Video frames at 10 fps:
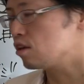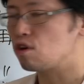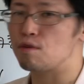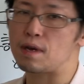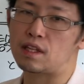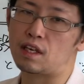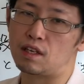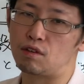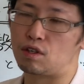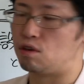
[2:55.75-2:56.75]
表面的
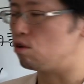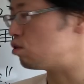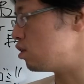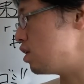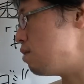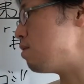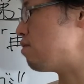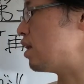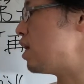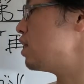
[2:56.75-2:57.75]
なことに本当に意味
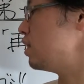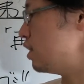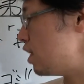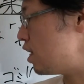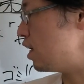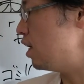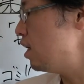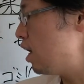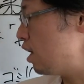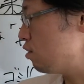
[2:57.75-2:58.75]
はないんで、
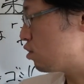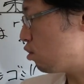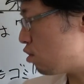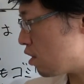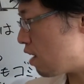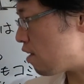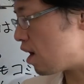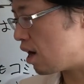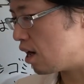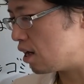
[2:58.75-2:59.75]
外
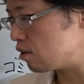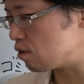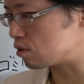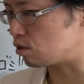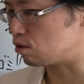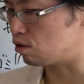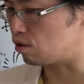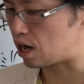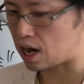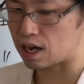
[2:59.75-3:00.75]
側、要は
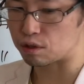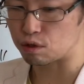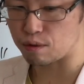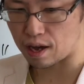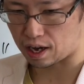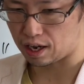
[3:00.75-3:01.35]
ハードウェ